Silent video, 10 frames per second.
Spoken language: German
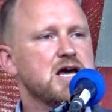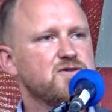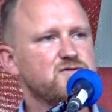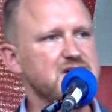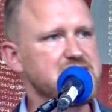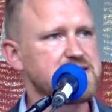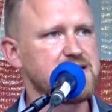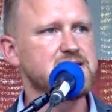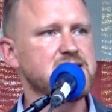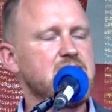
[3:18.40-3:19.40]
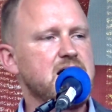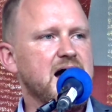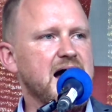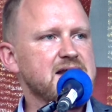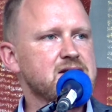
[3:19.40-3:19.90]
wie wichtig
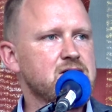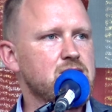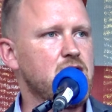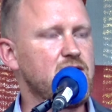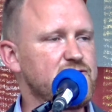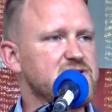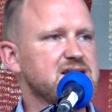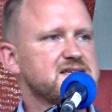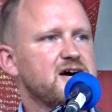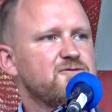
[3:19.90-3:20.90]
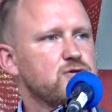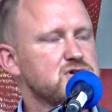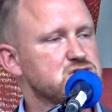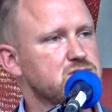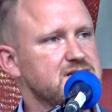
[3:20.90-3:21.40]
ein öffentlicher,
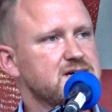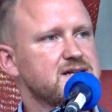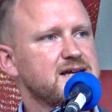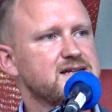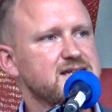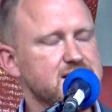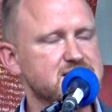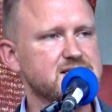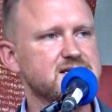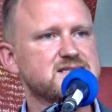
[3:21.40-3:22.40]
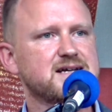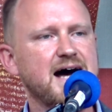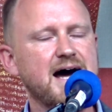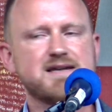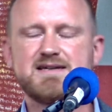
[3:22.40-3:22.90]
funktionierender Dienst ist,
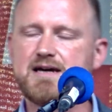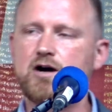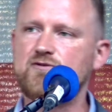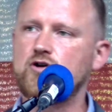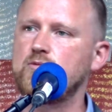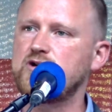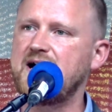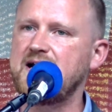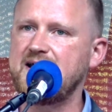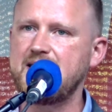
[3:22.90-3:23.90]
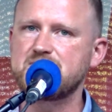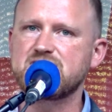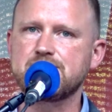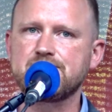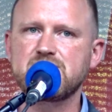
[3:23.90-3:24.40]
gerade hier auf kommunaler Ebene.